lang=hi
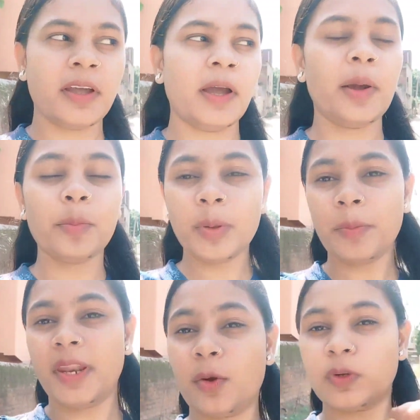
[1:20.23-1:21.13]
अभी
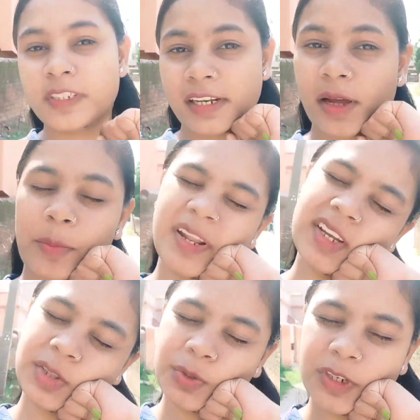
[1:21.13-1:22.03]
मेरे को चलना पड़ेगा
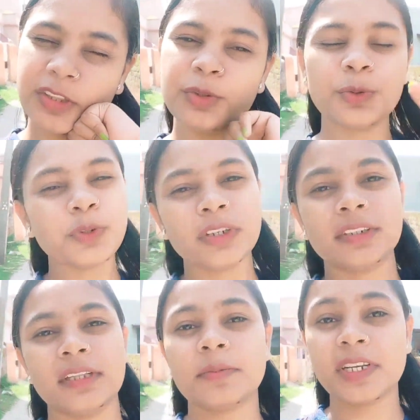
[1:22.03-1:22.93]
थोड़ी दूर
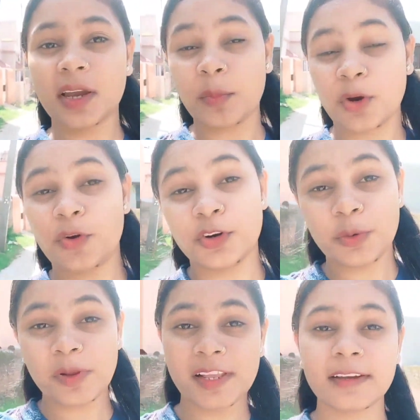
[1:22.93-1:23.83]
तब जाके मेरे को ऑटो
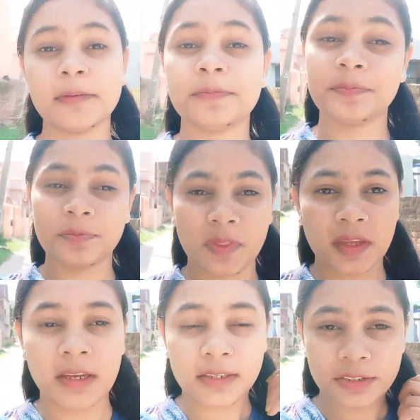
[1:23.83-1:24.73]
मिलेगा
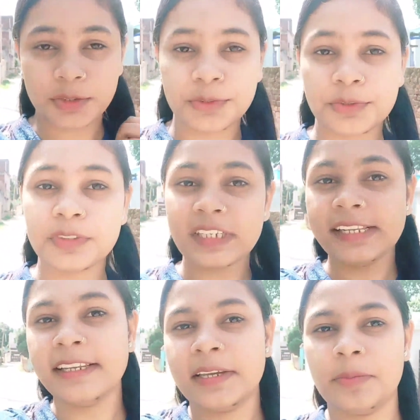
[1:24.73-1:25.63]
तो
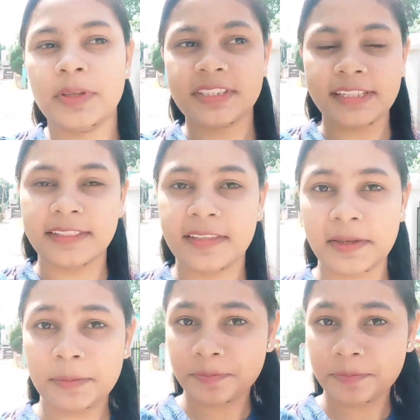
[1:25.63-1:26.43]
चलिए अभी चलते हैं